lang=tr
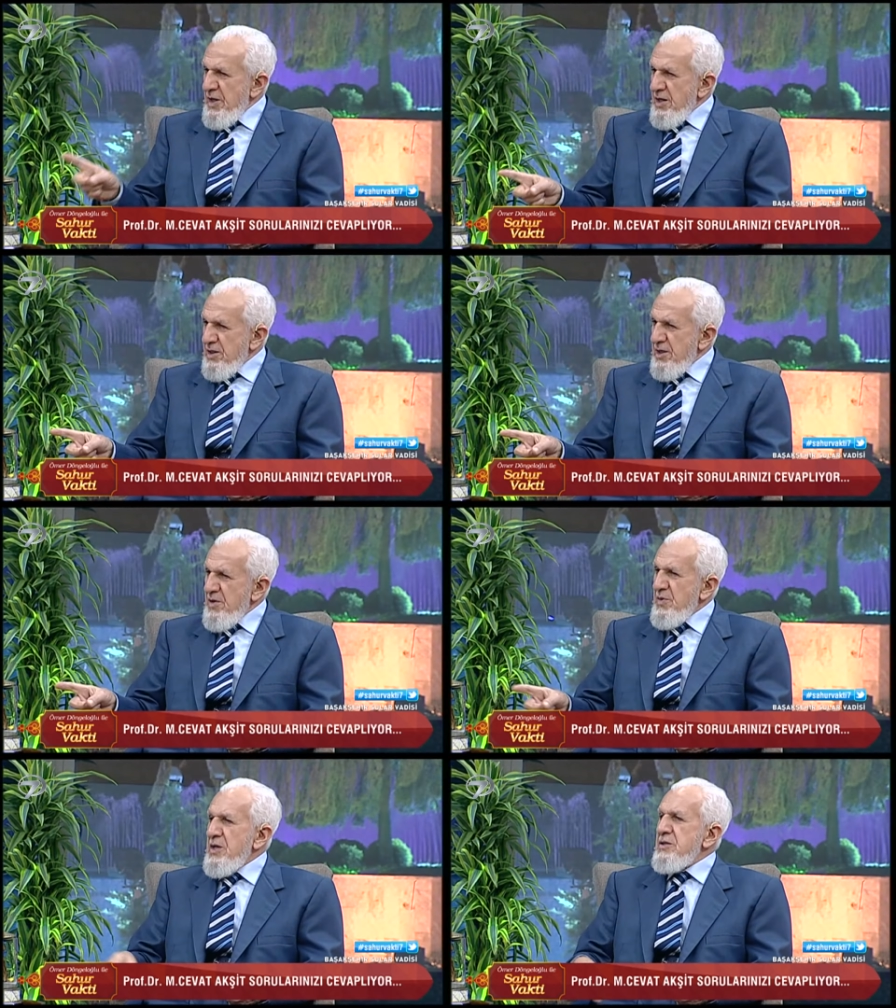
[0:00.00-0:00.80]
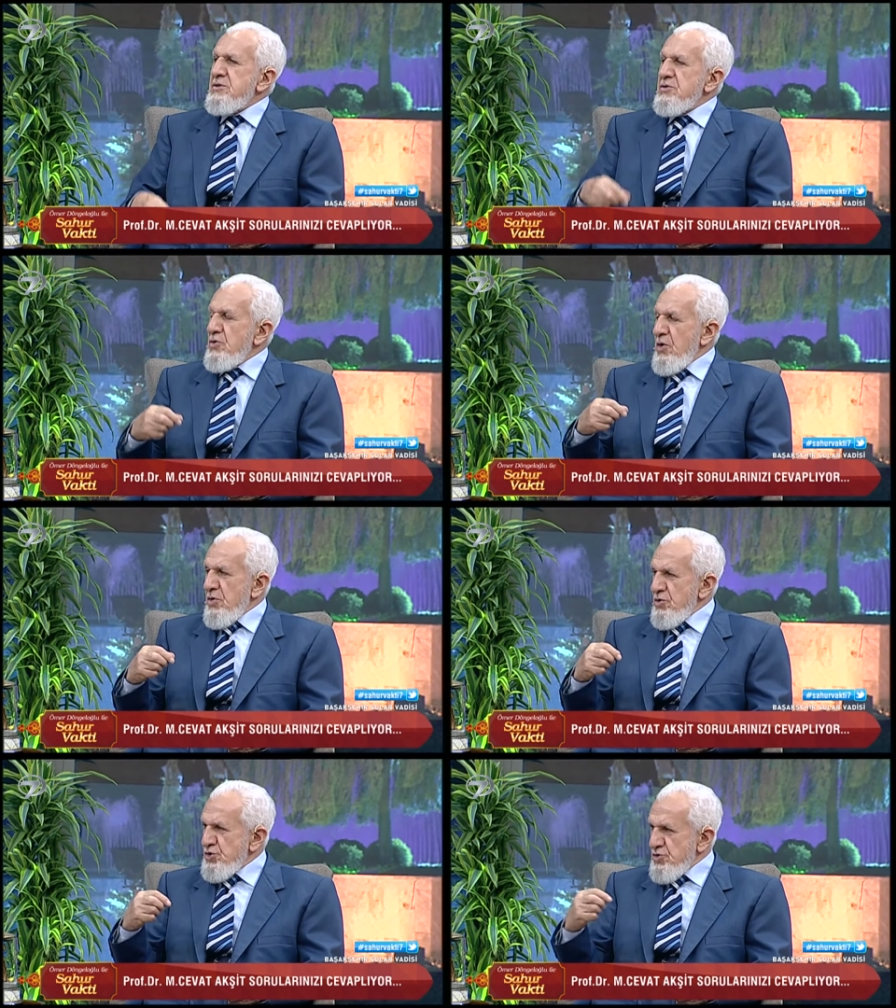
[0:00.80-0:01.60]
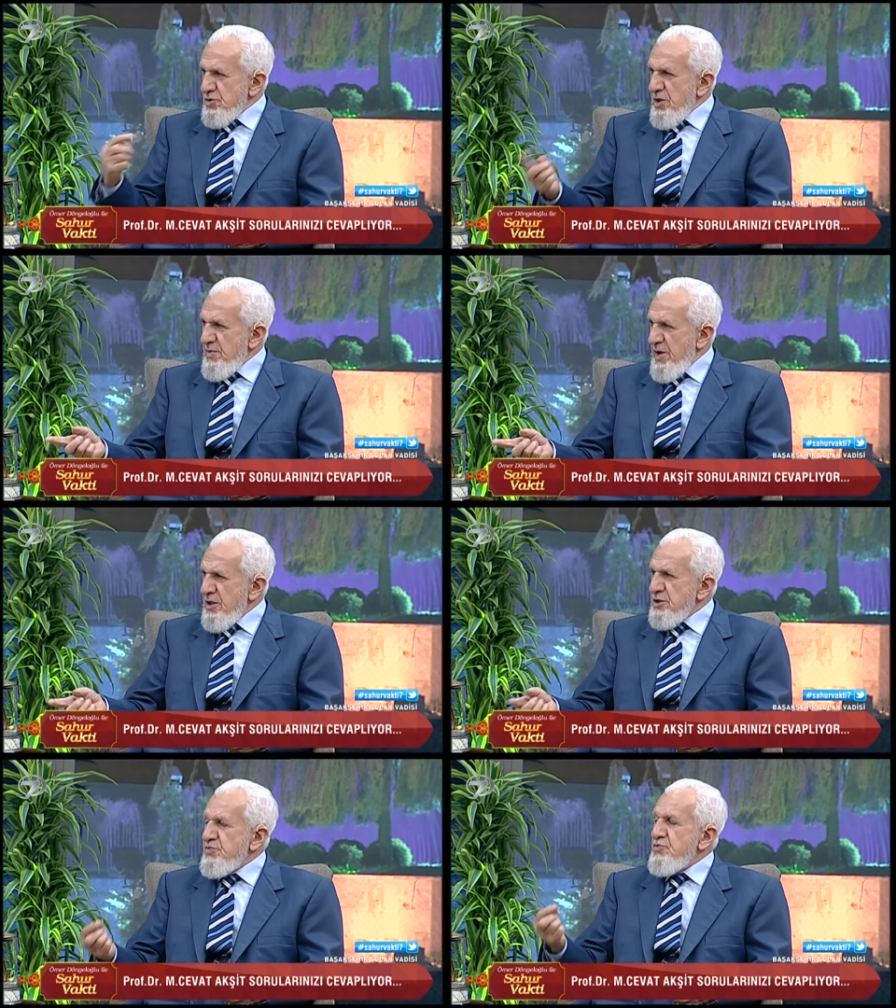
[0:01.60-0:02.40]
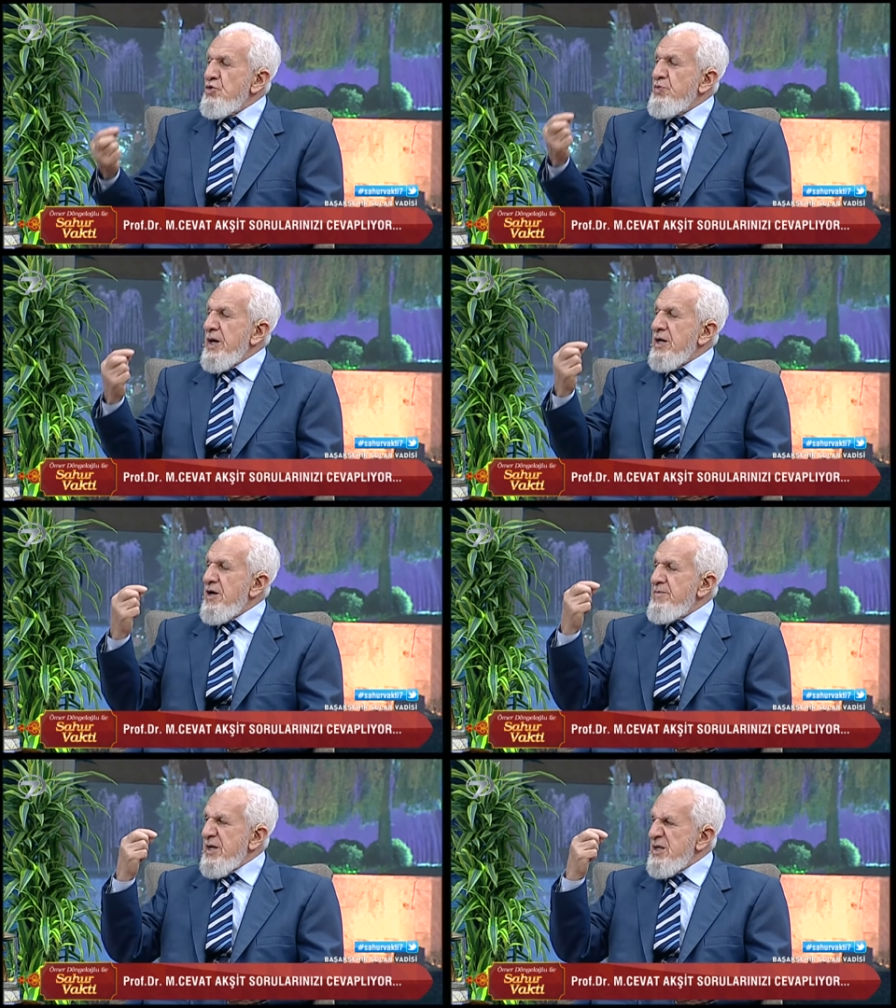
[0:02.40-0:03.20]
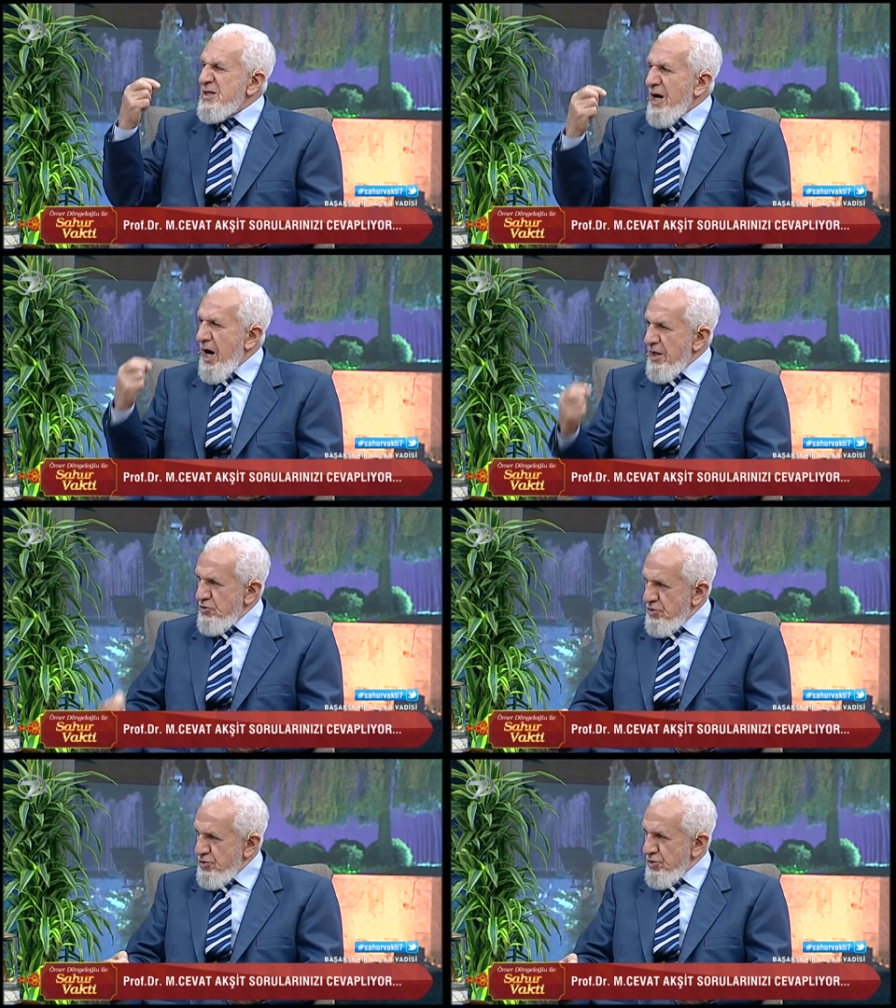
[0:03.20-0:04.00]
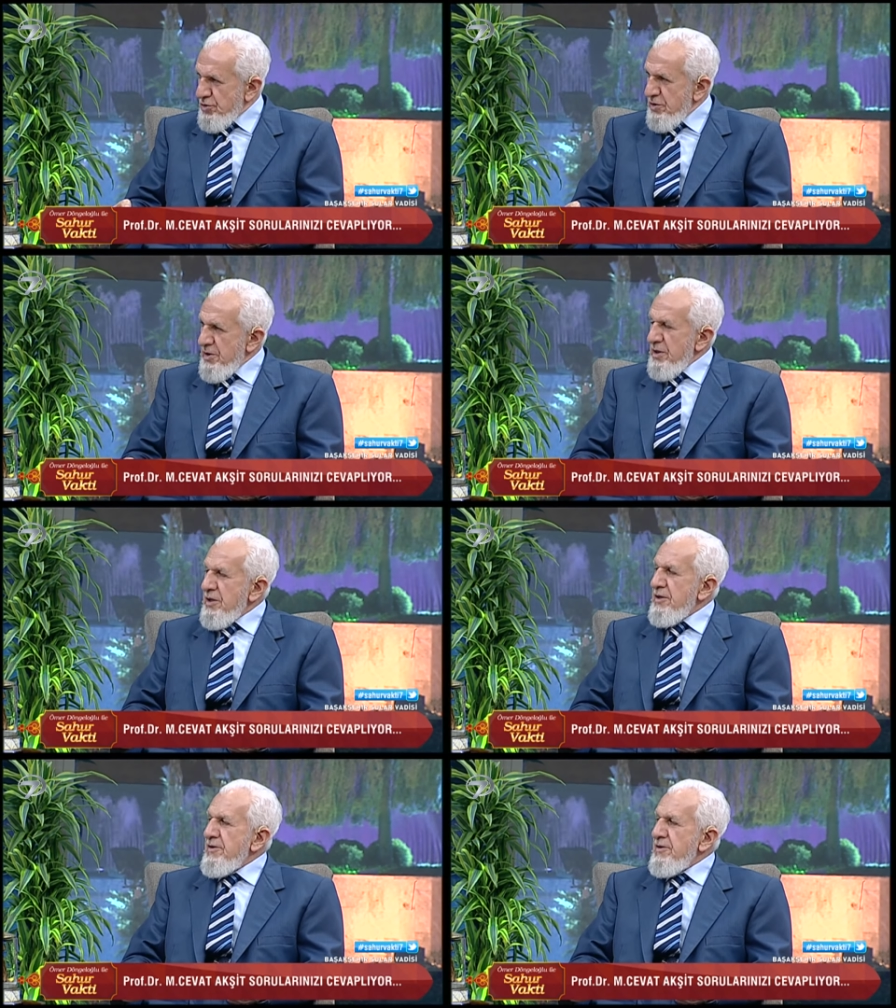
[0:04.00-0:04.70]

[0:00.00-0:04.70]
giremez, oruç tutamaz. Bu peygamberin kanunudur. Bu ayıp değil,